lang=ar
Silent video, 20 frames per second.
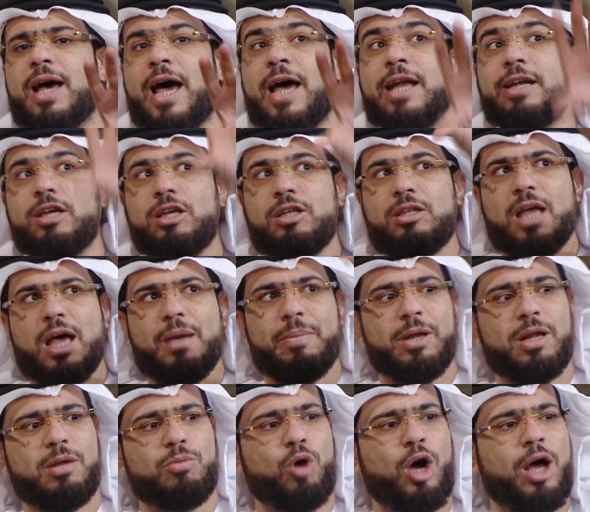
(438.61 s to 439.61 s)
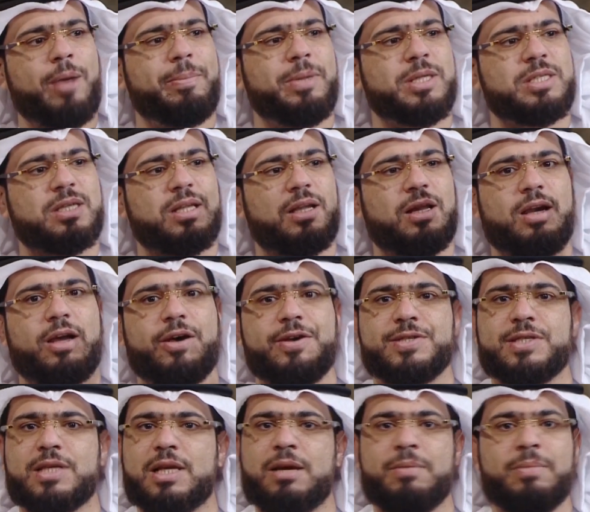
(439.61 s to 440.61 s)
عن عتابه لمحمد صلى الله عليه
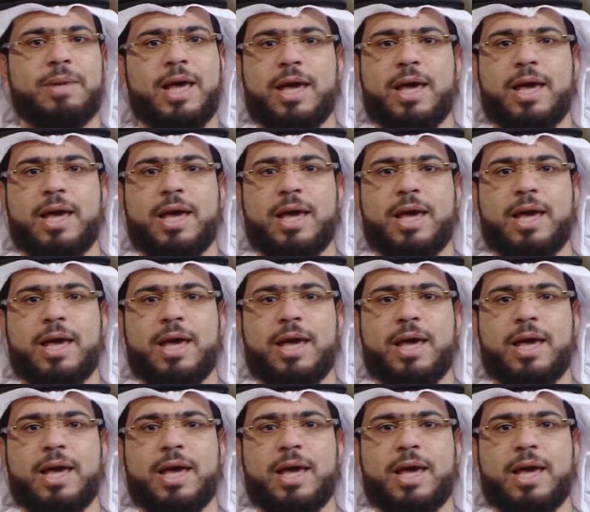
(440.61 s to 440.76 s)
وسلم